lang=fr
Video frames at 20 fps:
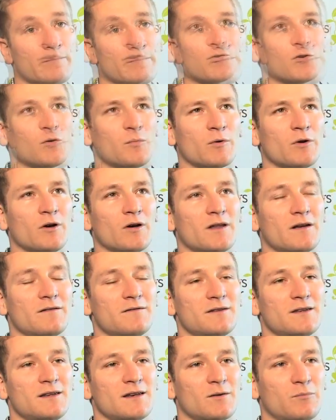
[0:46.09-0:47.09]
Entrepreneur
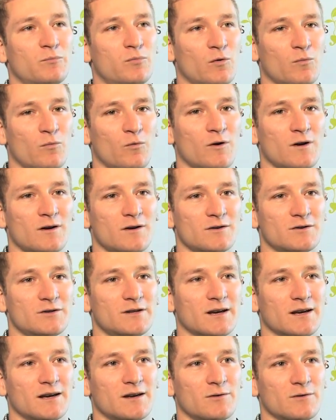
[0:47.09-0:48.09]
d'avenir, pour moi, je
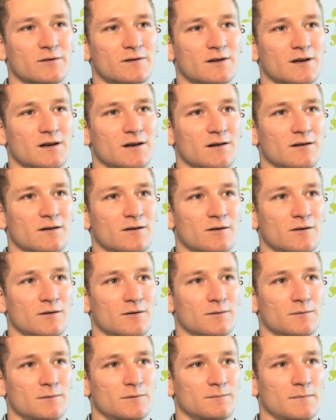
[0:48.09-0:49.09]
dirais que c'est
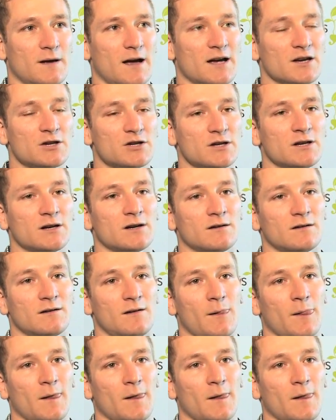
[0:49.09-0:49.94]
euh, agir